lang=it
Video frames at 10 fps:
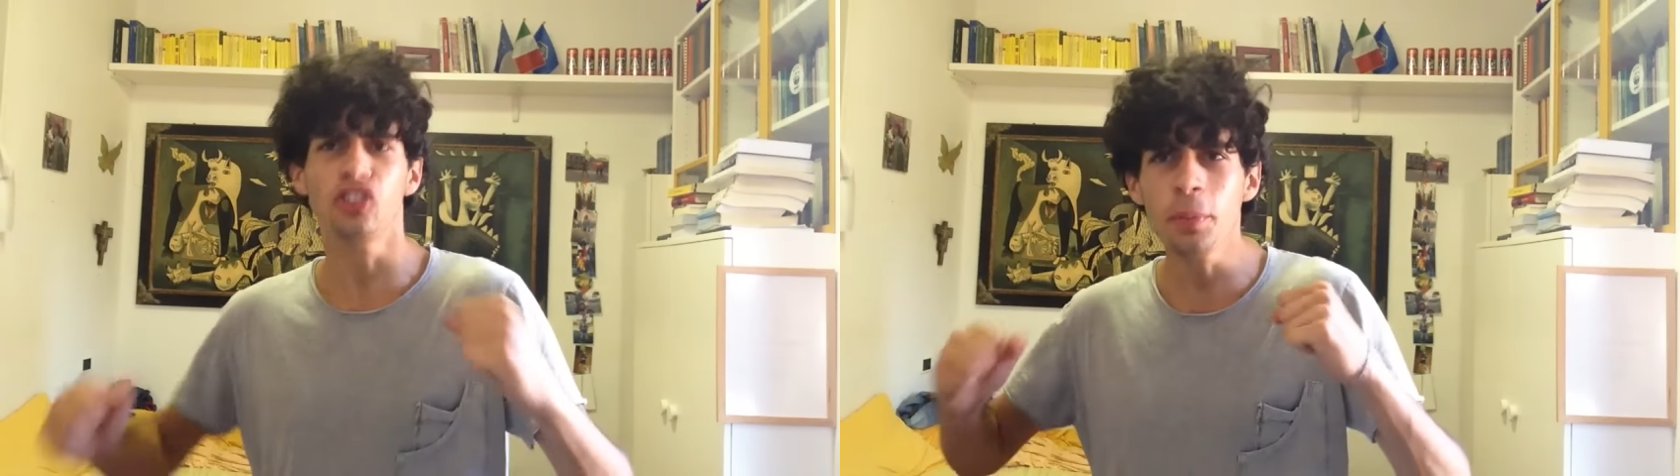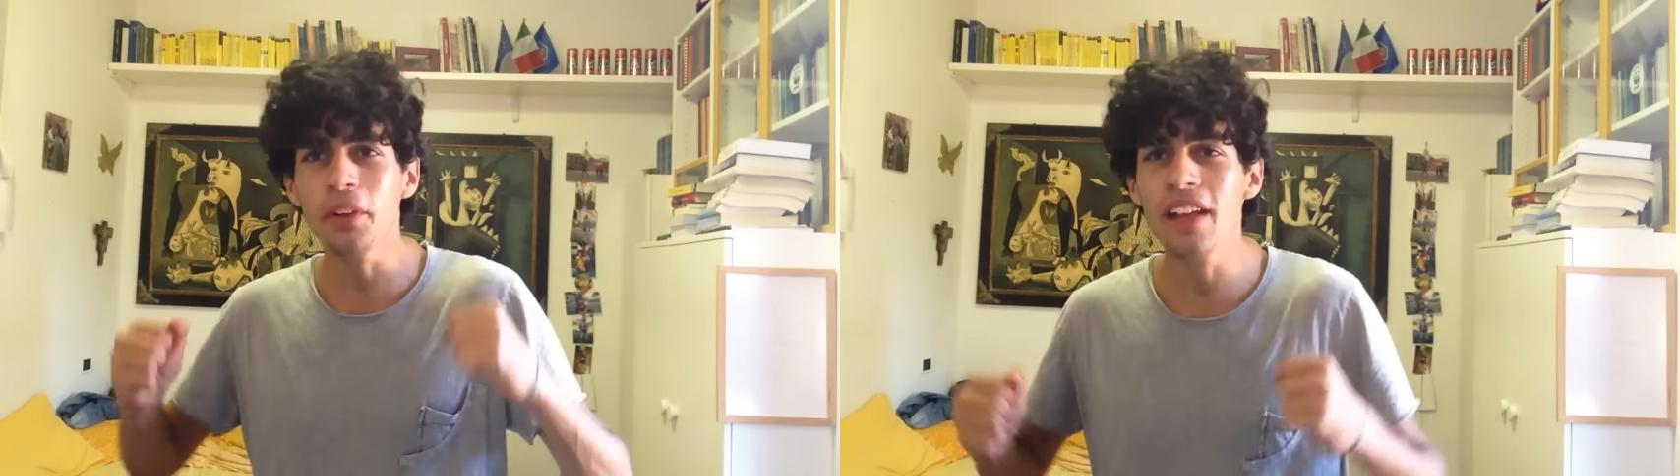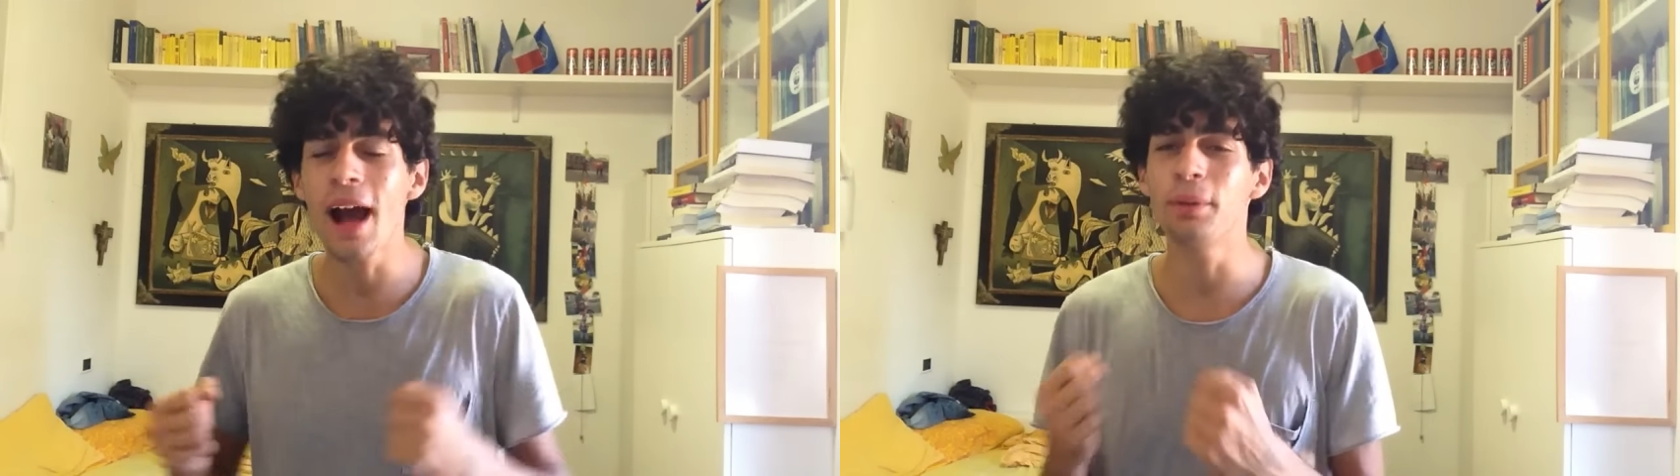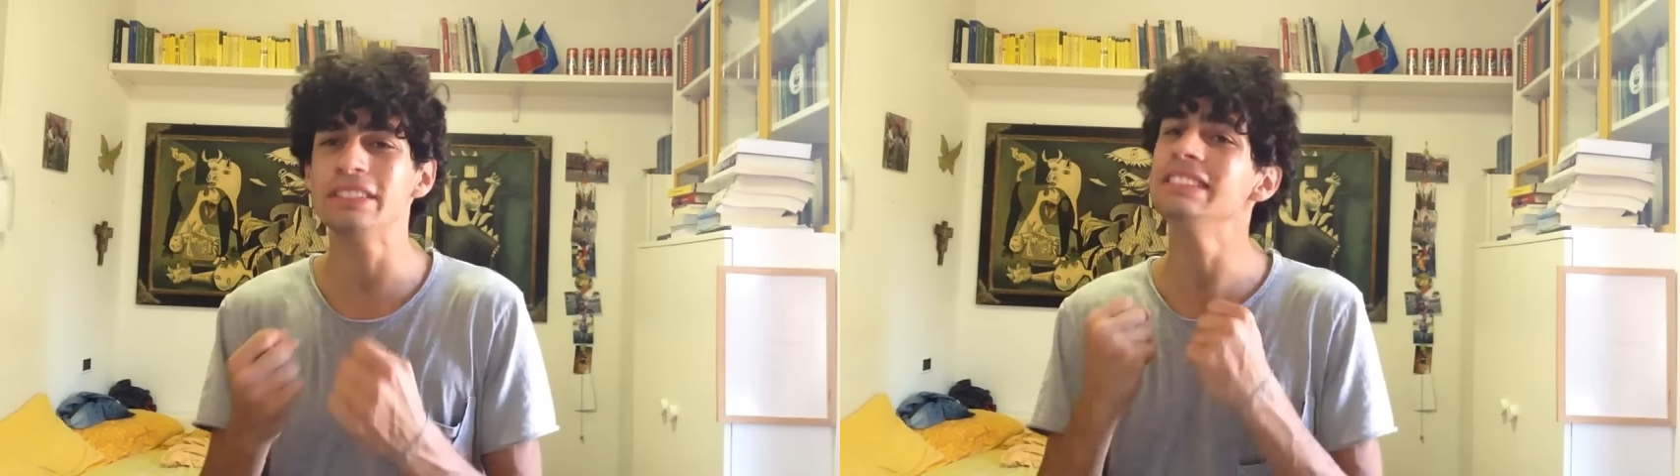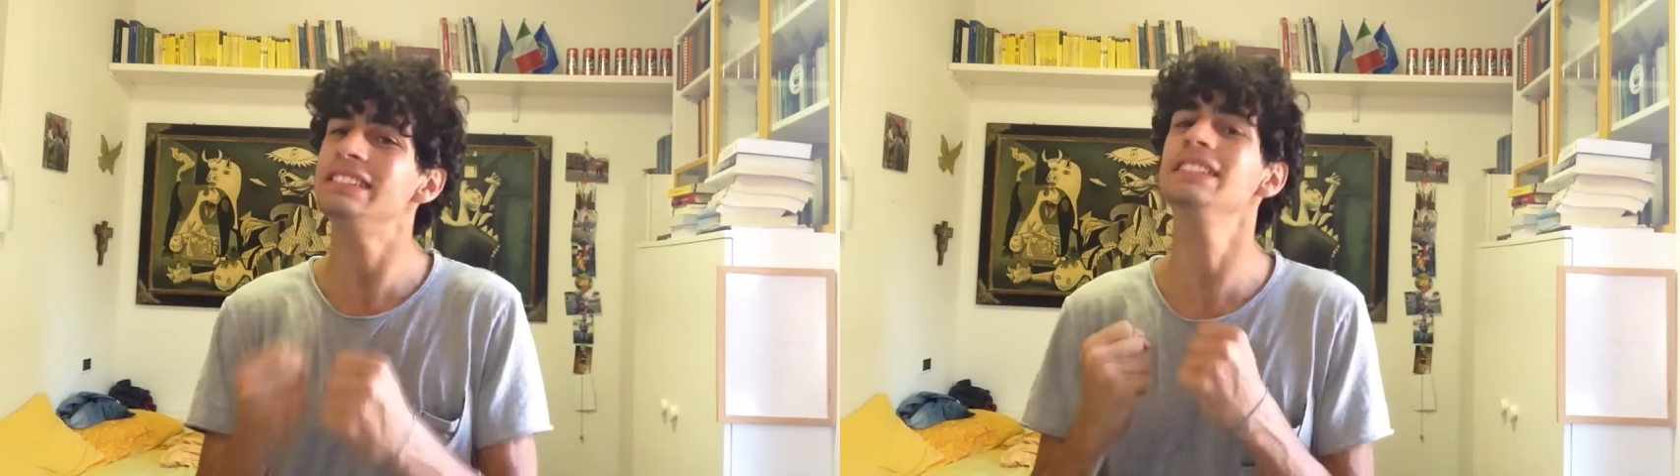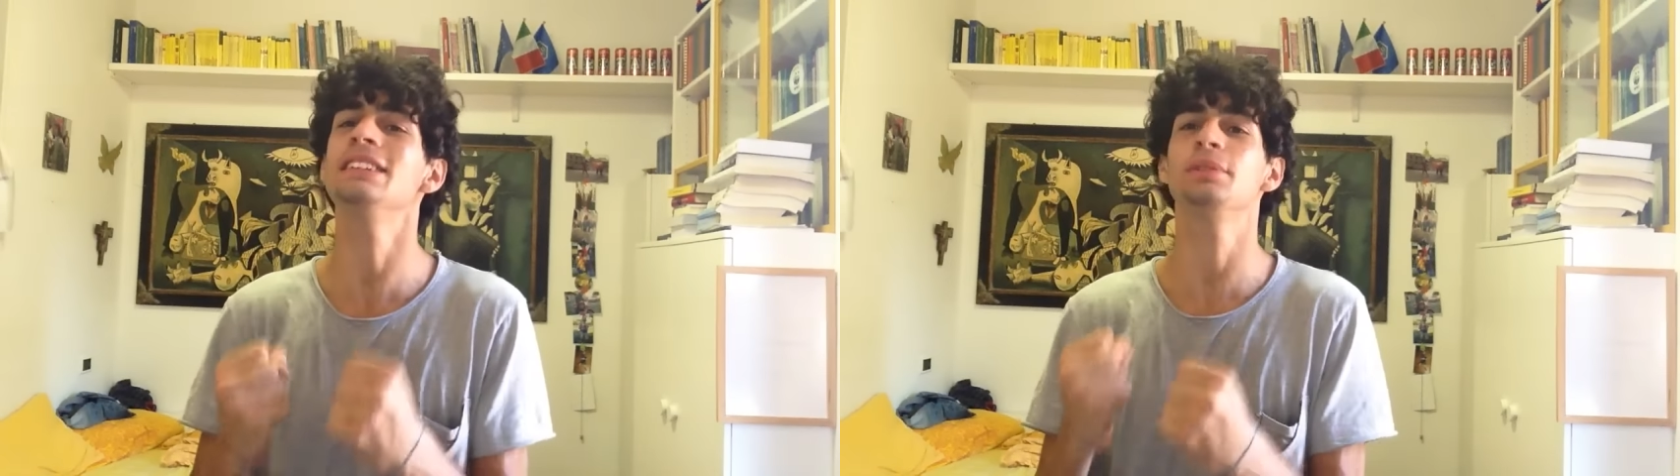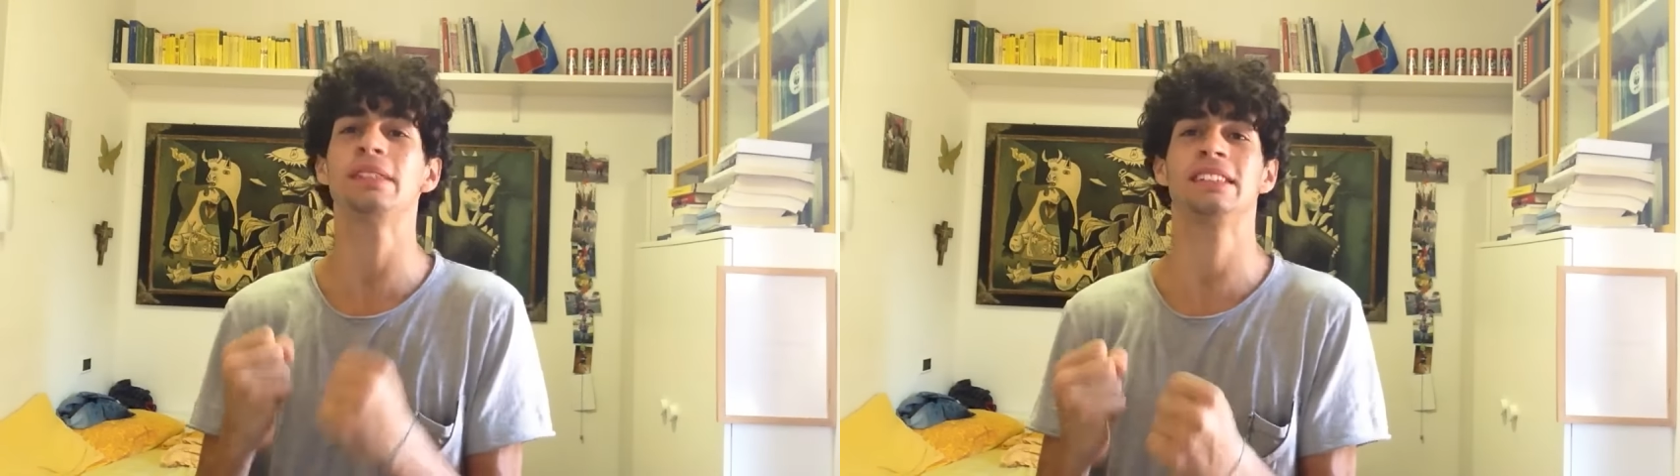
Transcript: Ci proviamo, tentiamo di